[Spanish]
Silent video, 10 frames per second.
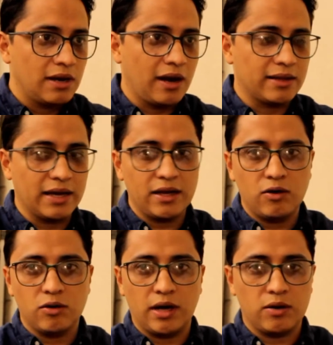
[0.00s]
la verdad es que
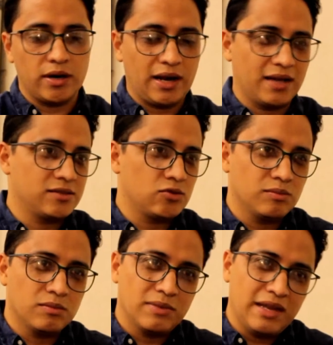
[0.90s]
los alcances
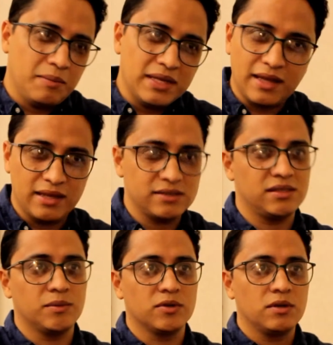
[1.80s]
son
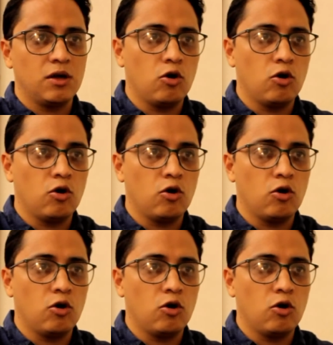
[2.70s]
limitadísimos.